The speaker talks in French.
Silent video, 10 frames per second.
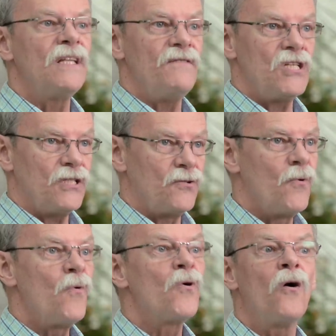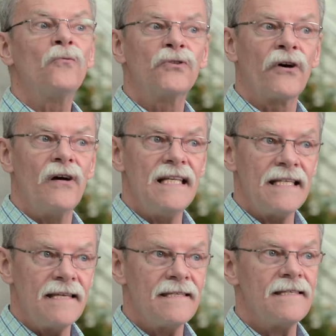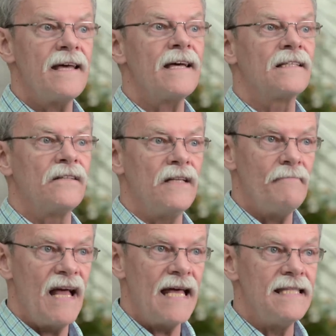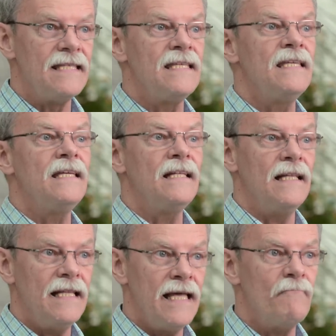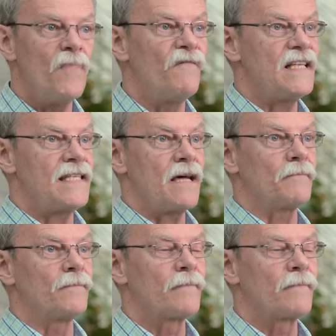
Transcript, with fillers: des végétaux contre les insectes, les maladies, les mauvaises herbes.